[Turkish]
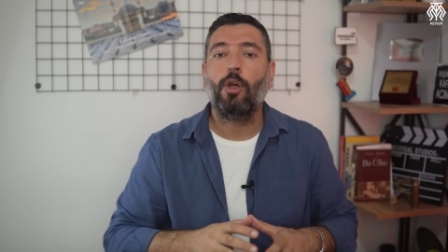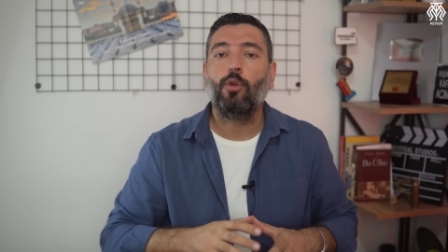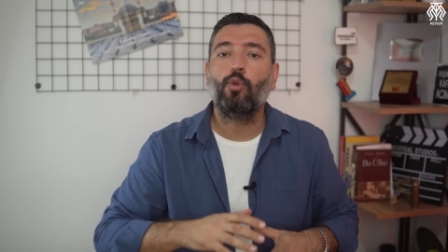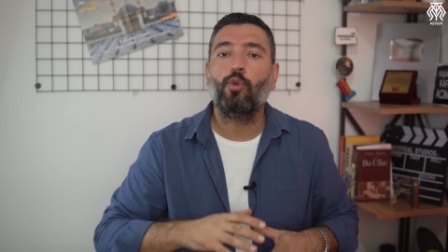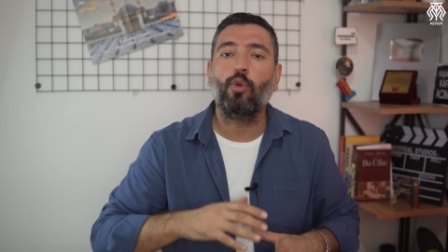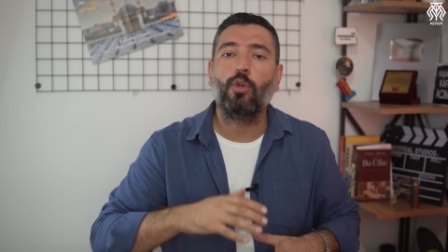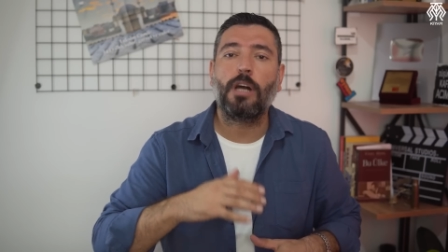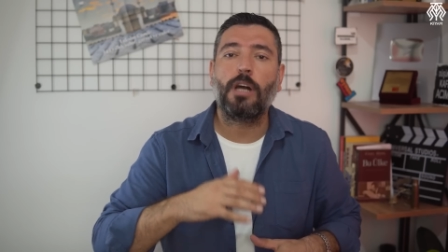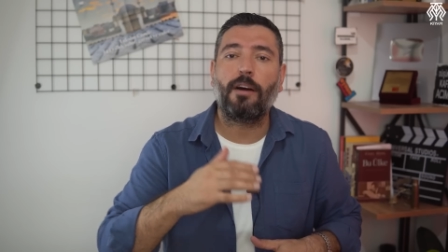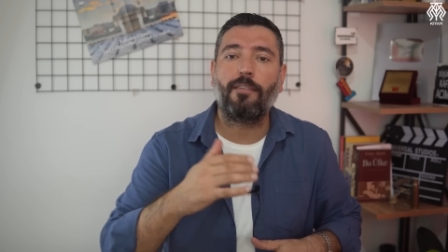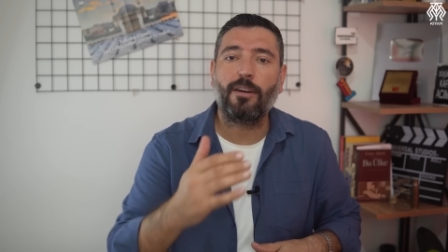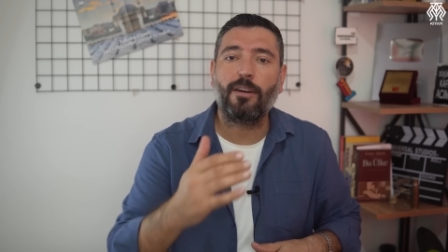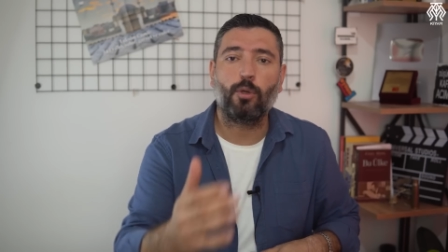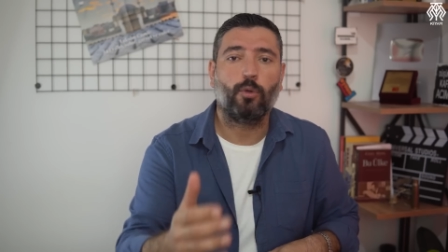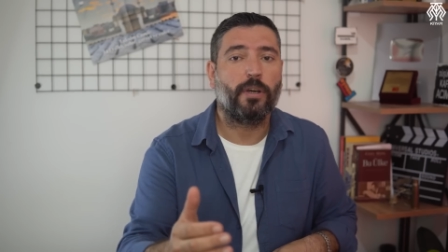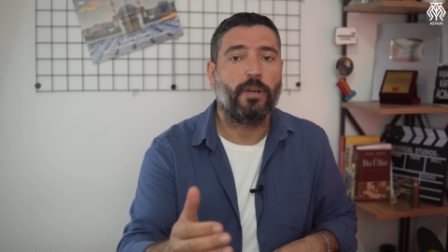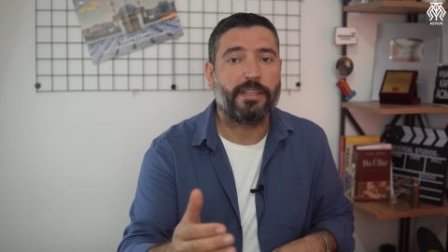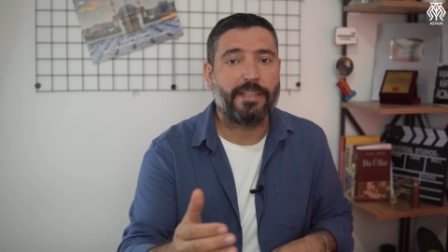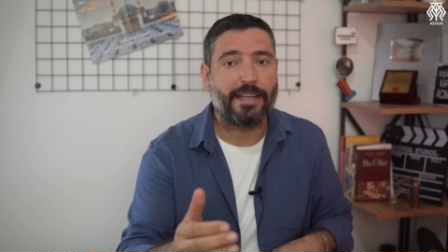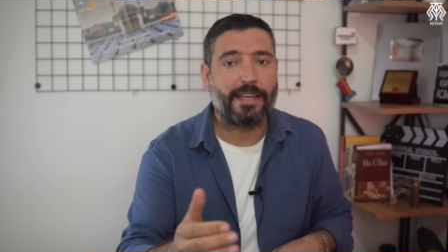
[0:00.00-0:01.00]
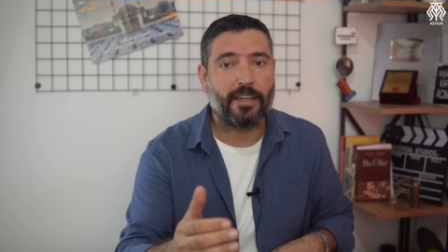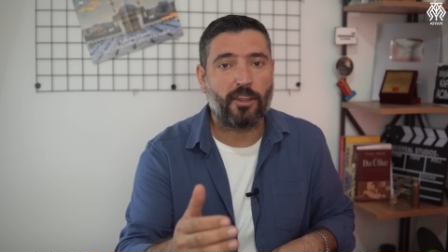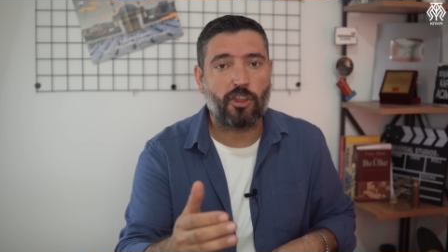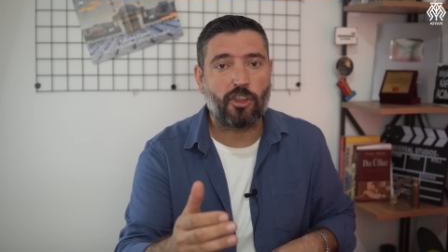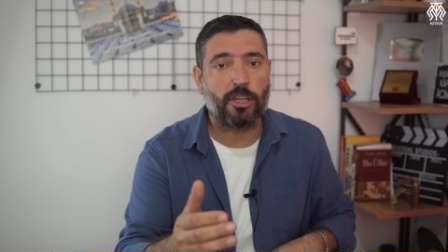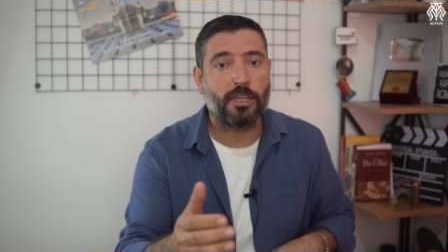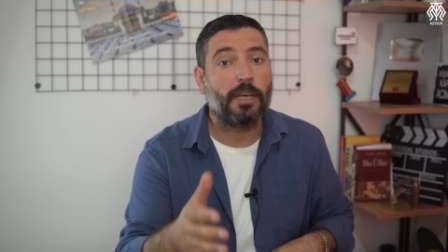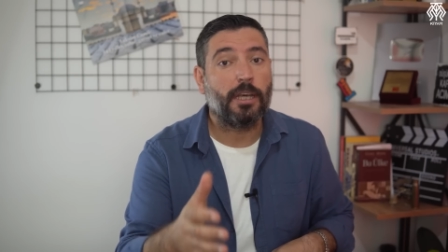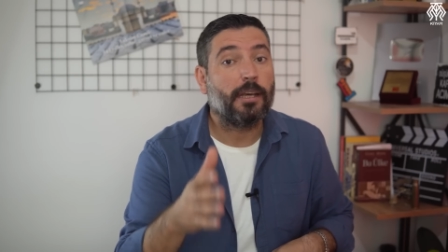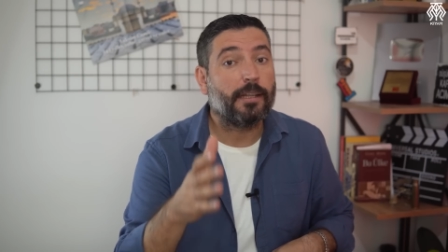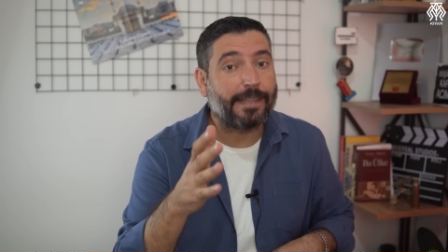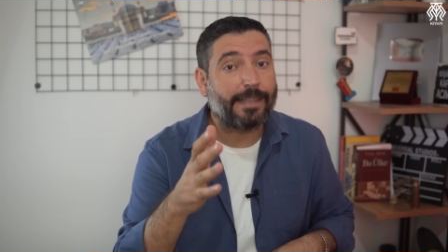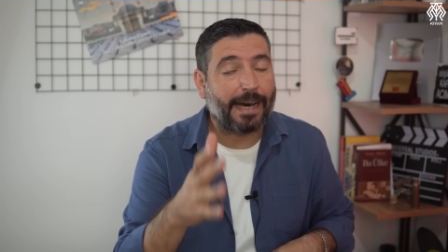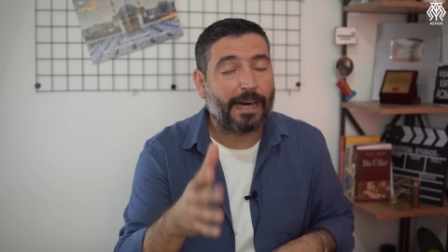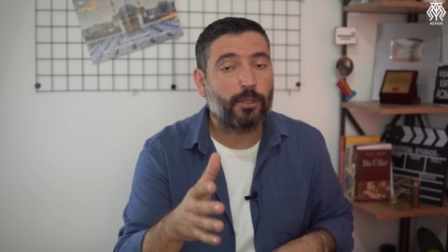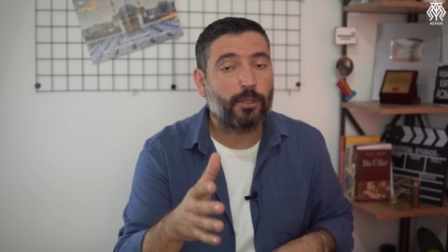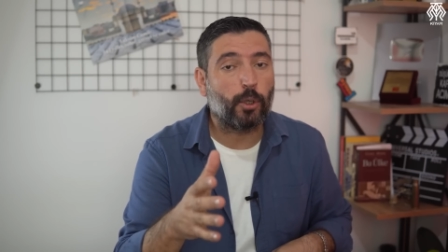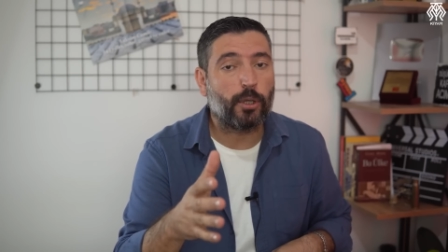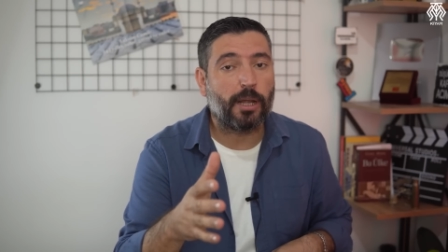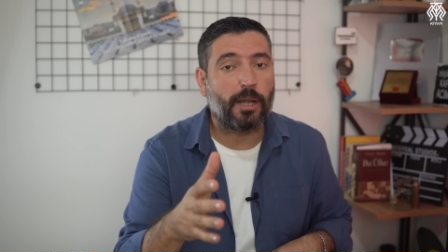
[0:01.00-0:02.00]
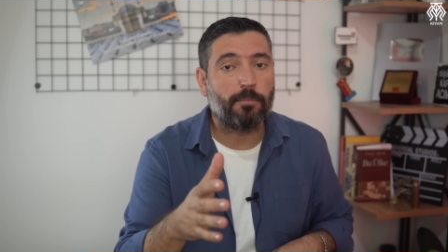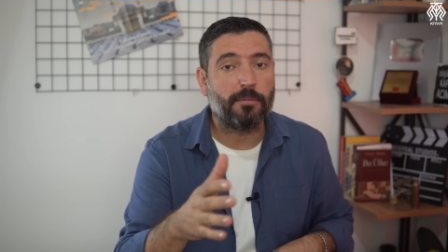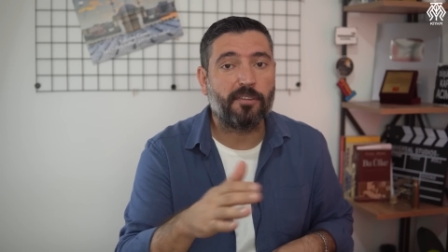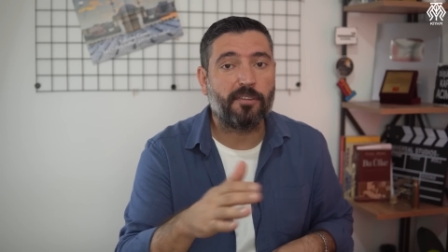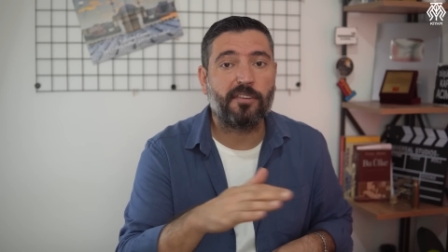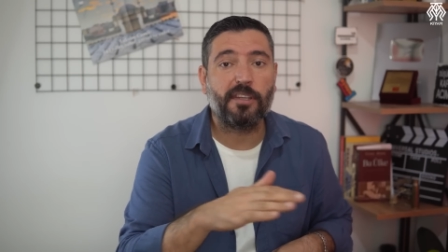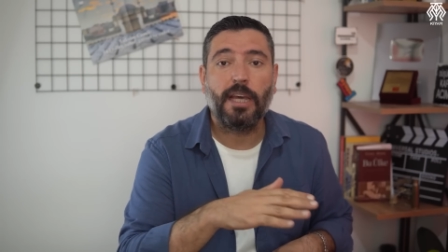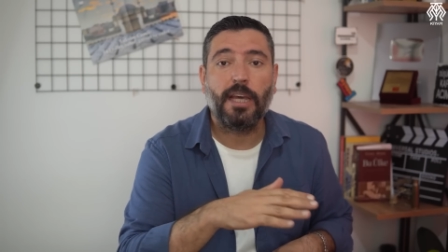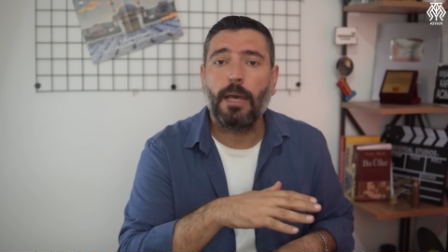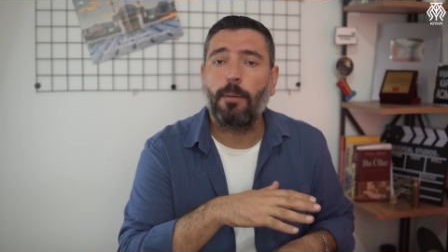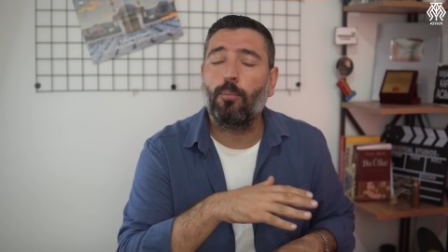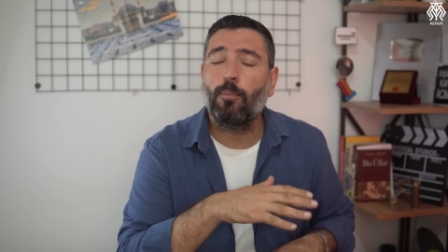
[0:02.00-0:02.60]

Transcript: Türk Hava Kuvvetleri için daha da önemlisi